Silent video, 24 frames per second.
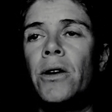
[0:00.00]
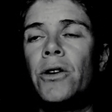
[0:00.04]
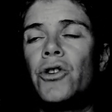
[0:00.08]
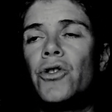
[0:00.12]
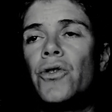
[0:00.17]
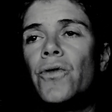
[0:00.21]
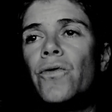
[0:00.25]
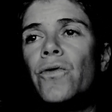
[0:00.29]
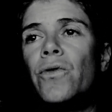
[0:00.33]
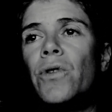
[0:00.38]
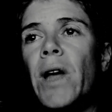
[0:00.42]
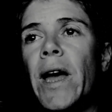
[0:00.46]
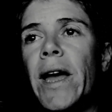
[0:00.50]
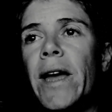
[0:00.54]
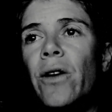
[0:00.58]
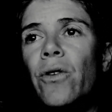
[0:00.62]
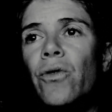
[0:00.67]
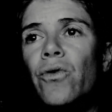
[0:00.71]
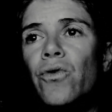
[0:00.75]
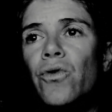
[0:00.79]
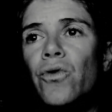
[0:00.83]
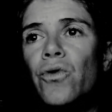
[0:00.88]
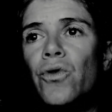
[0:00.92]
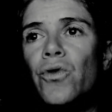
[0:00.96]
je voudrais
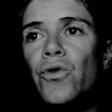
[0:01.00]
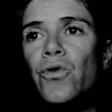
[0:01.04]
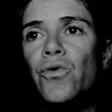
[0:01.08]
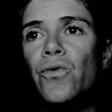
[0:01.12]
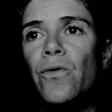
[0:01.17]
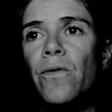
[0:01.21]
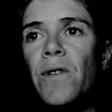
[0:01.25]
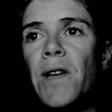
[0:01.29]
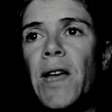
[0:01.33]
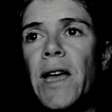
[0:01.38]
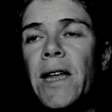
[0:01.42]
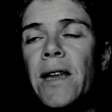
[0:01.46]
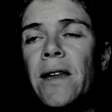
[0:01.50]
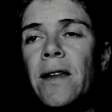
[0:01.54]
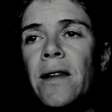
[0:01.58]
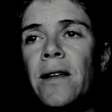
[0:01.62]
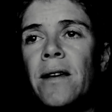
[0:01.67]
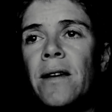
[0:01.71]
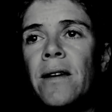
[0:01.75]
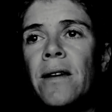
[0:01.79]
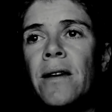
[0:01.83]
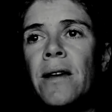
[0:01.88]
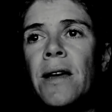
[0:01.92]
que tu te souviennes